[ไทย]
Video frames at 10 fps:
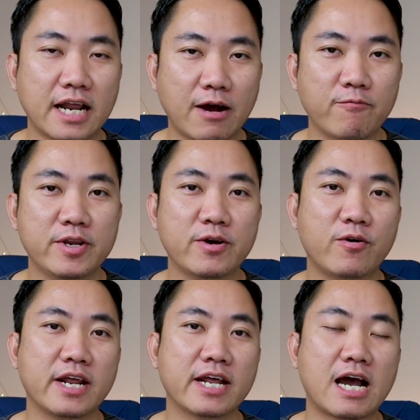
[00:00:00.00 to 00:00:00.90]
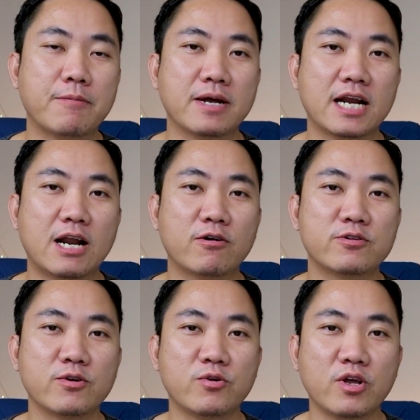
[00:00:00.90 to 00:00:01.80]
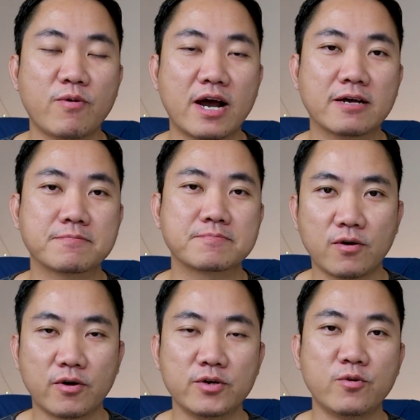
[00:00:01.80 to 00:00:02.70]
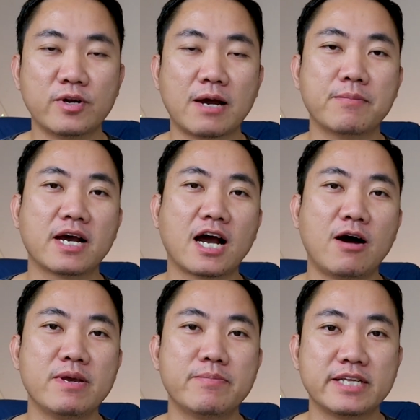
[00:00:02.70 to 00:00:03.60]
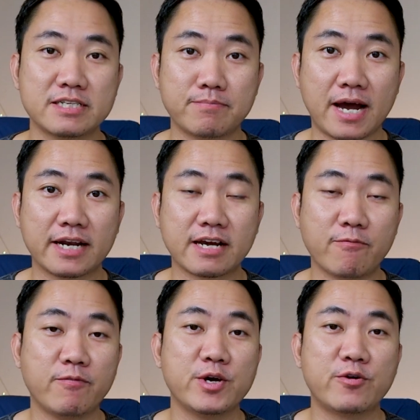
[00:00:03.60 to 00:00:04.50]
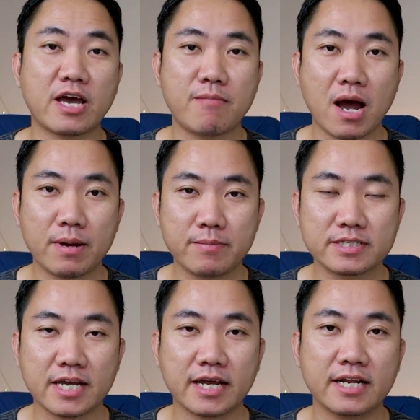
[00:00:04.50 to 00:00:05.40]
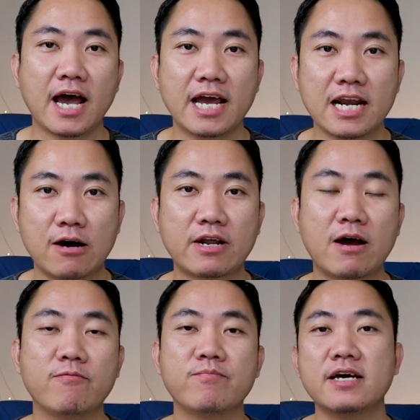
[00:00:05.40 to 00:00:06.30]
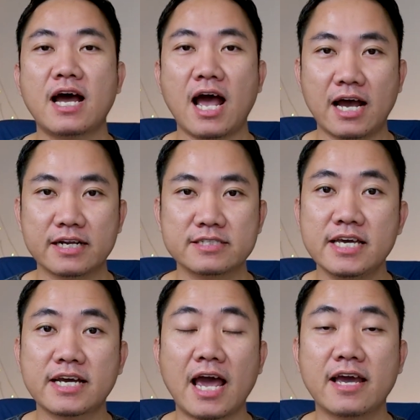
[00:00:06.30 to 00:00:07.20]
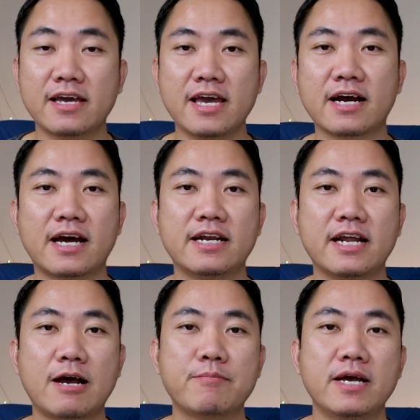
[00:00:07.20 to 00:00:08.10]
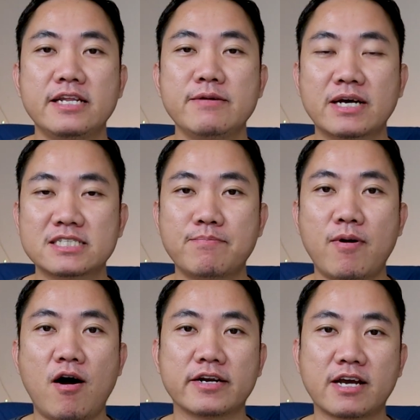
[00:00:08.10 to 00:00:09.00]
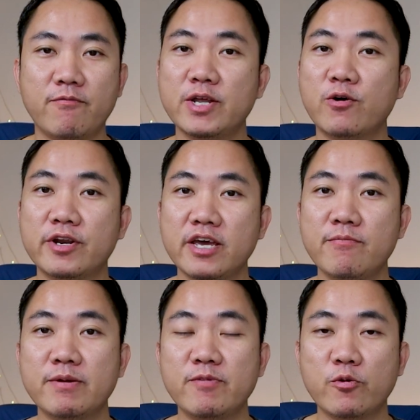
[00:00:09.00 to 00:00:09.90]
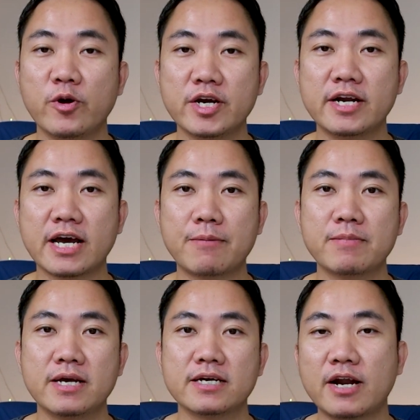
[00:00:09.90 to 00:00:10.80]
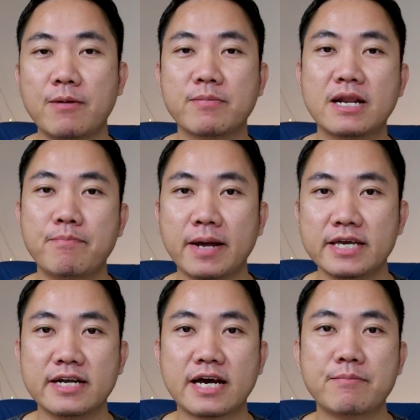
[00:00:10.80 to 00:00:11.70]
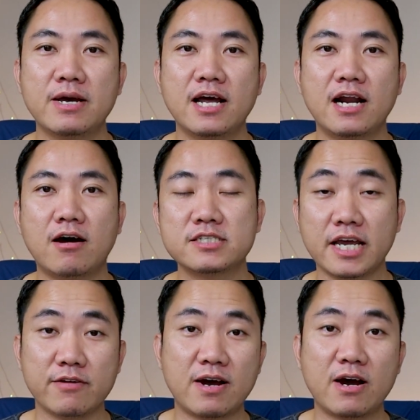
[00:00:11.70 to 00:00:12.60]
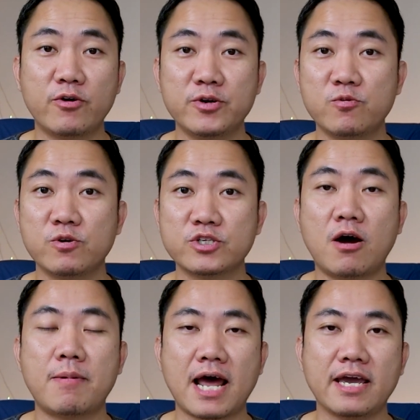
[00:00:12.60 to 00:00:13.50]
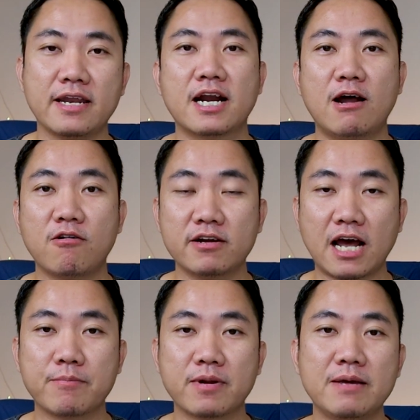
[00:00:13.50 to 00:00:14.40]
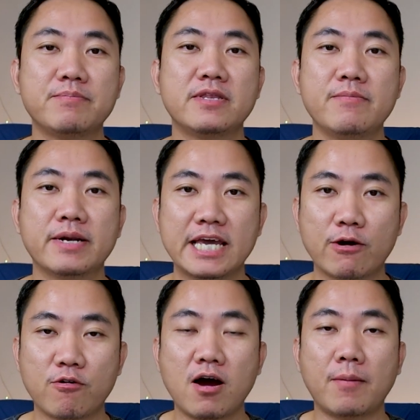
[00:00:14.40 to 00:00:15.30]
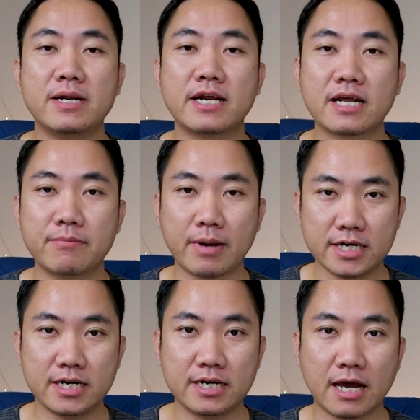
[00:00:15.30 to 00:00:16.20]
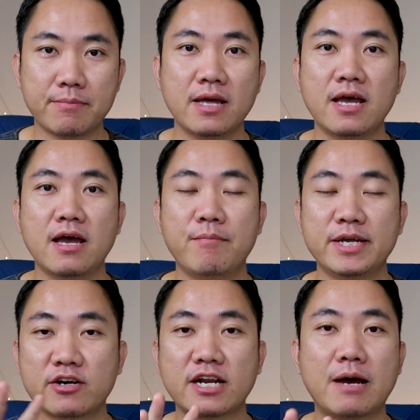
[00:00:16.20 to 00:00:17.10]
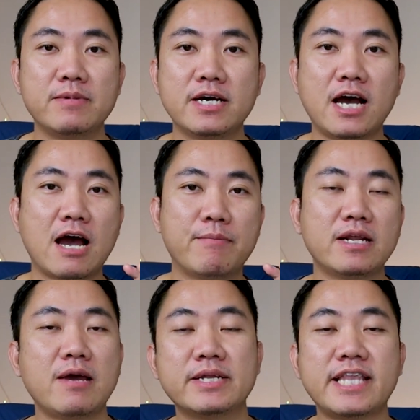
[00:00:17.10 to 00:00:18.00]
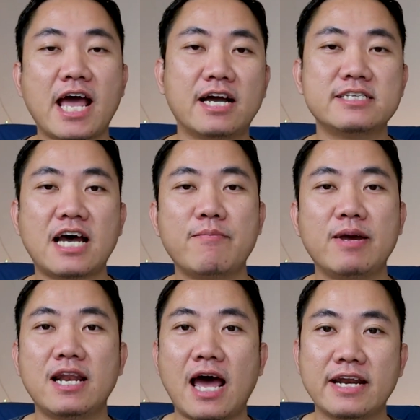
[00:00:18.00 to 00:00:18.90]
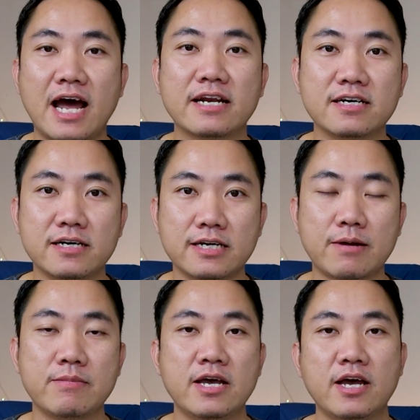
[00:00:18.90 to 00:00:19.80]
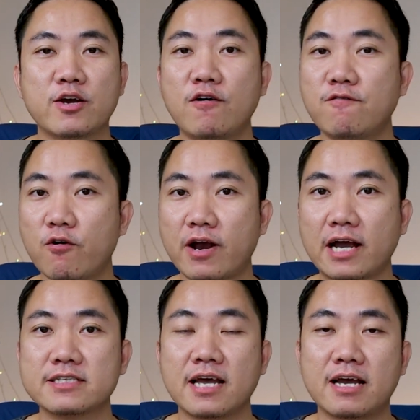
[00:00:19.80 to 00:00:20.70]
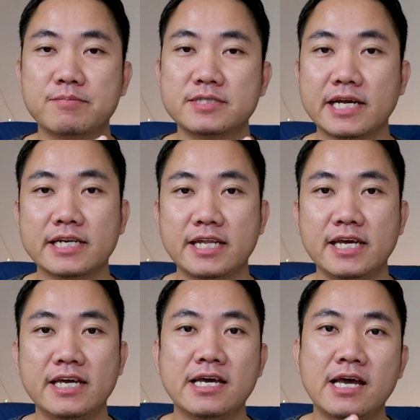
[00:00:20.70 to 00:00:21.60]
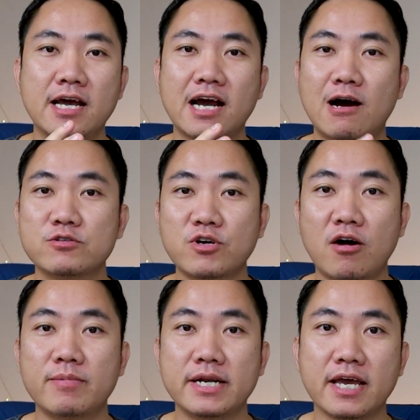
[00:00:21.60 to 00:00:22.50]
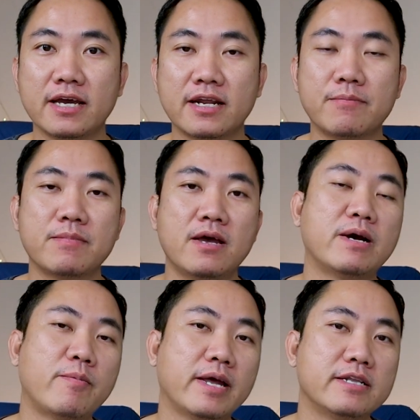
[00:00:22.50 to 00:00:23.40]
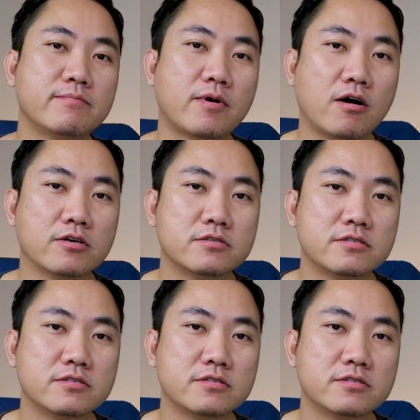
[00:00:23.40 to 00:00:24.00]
ทำวิดีโอเนี่ยนะครับ เราก็ต้องดูด้วยว่าคนดูนะครับเขามีปฏิสัมพันธ์กับวิดีโอไหนมากเป็นพิเศษให้เราทำเนื้อหาที่ใกล้เคียงกันนะครับที่มาซัพพอร์ตกับวิดีโอที่มันวิวเยอะนะครับพอทำคลิปไปเยอะนะครับ เราก็จะเห็นว่าคนดูชอบอะไรเราก็ทำคลิปที่มันเกี่ยวข้องกับเรื่องนั้นมาเยอะนะครับ ไม่ต้องทำเนื้อหามันให้มันแตกกระจายไปหลายด้านเกินนะครับก็โฟกัสกับสิ่งที่เขาชอบนั่นเองนะครับอย่างผมเห็นของ